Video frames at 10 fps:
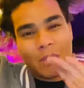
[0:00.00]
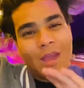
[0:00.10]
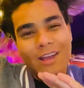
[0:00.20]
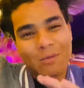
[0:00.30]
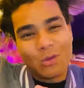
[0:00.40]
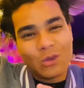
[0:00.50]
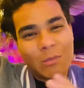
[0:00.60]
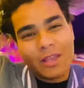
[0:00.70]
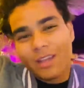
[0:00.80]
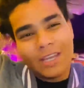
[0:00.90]
मैं अगर बोलूँ ना
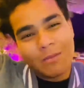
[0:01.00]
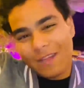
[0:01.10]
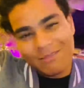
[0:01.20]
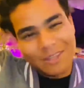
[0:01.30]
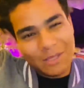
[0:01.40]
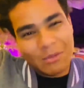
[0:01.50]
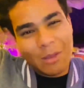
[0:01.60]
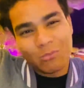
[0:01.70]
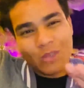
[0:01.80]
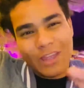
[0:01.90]
भाई गरीब आदमी
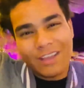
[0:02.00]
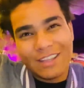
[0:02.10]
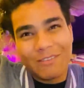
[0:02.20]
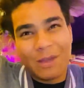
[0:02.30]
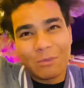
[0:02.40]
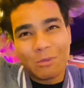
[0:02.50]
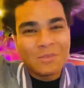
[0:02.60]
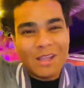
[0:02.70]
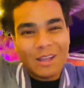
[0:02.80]
हम तो हैं गरीब आदमी